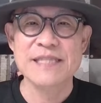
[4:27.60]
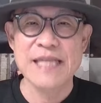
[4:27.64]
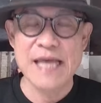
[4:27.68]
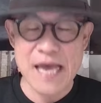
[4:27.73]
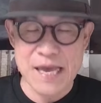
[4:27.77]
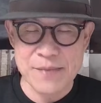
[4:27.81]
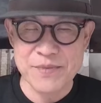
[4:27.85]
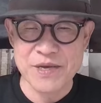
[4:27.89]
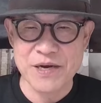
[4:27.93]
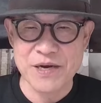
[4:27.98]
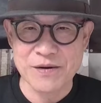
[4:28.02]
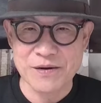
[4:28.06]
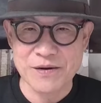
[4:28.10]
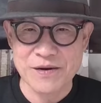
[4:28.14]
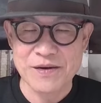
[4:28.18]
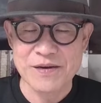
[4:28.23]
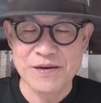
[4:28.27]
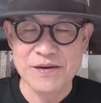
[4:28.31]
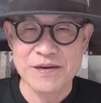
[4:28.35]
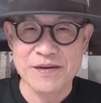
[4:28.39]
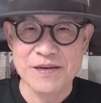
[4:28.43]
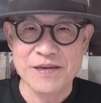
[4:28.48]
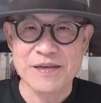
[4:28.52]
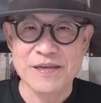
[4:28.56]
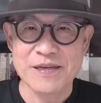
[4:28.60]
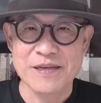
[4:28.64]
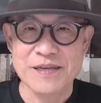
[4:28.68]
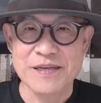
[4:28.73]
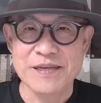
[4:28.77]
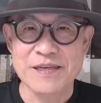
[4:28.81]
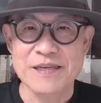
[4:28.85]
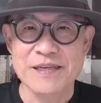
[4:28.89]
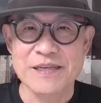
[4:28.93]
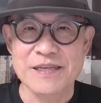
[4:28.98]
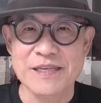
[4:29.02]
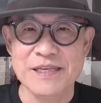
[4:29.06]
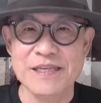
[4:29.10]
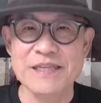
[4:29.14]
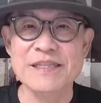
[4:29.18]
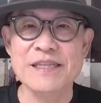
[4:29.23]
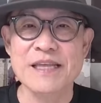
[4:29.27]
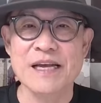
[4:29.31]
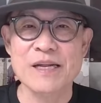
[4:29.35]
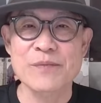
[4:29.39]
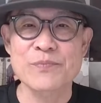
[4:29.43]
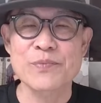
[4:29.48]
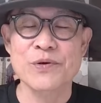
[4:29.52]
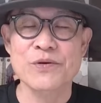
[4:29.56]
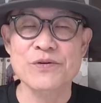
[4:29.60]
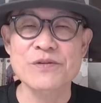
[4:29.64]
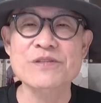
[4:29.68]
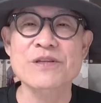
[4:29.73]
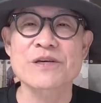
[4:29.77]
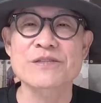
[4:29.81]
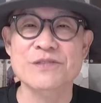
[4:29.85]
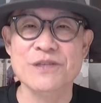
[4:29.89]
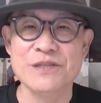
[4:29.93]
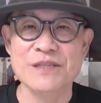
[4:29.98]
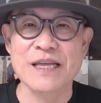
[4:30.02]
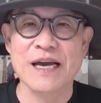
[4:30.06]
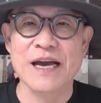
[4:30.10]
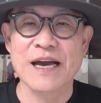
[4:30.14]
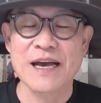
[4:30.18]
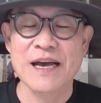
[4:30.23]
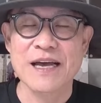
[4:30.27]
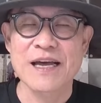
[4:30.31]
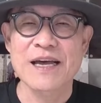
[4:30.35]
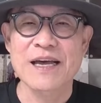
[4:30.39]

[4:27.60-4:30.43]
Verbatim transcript: 4명 이탈표를 던졌다.